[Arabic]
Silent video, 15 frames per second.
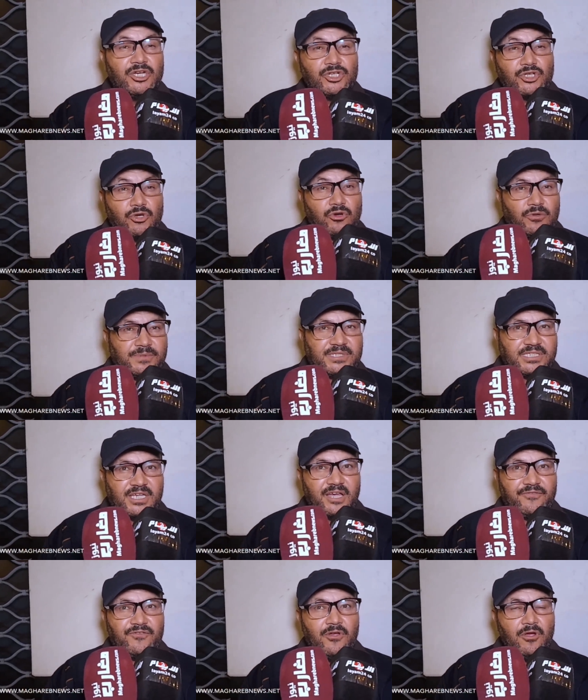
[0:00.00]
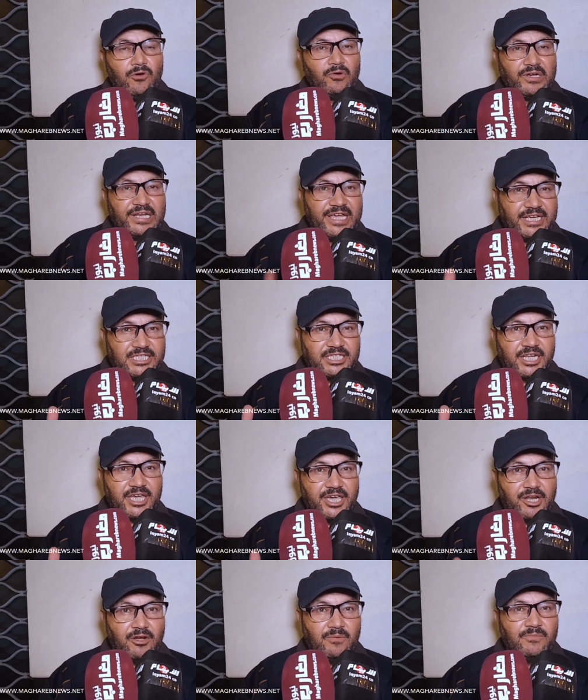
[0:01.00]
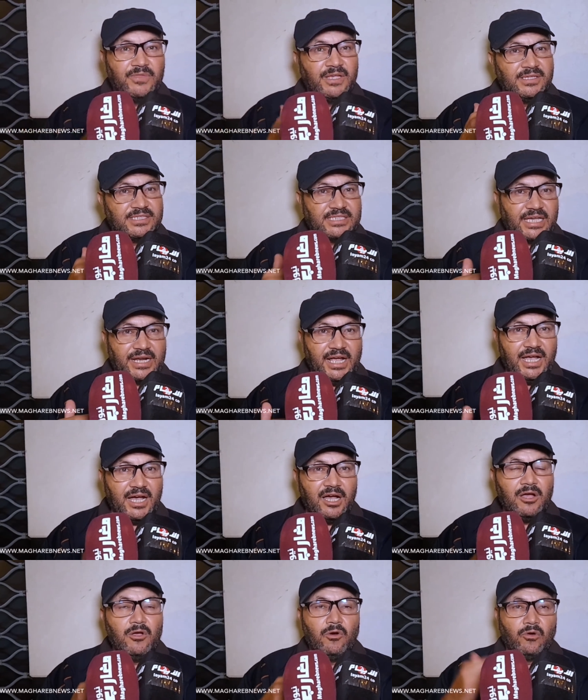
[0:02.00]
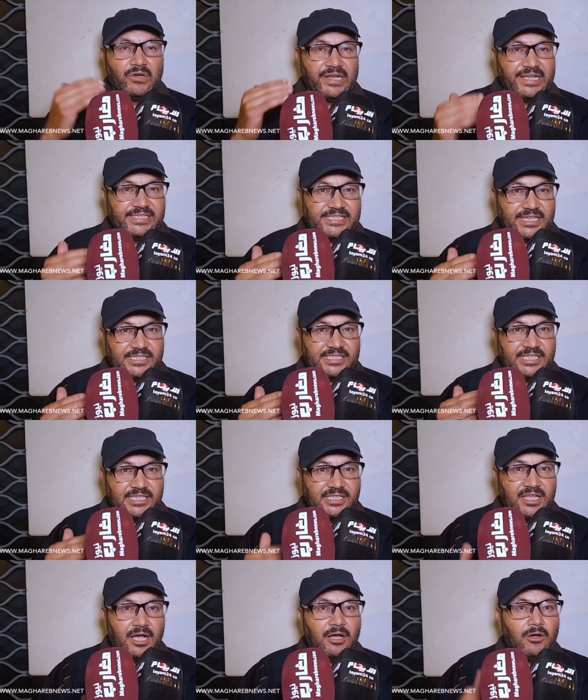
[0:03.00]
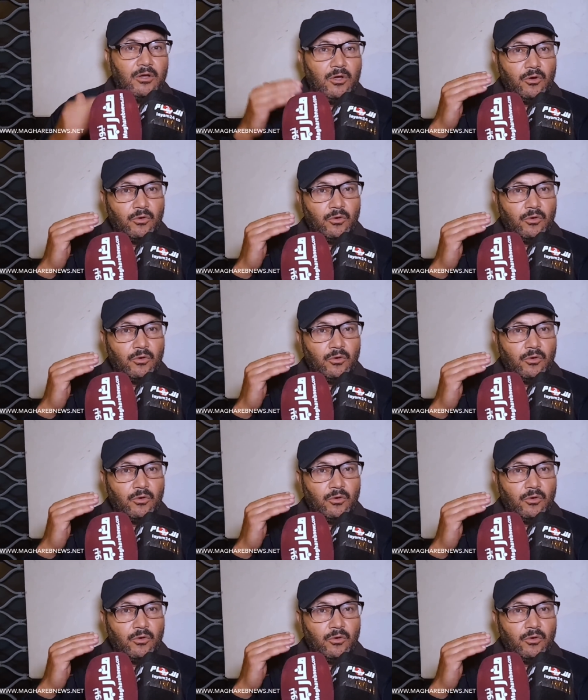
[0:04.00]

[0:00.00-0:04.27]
الشكر بزاف والله يكثر خيرهم صراحه والله ينصر سيدنا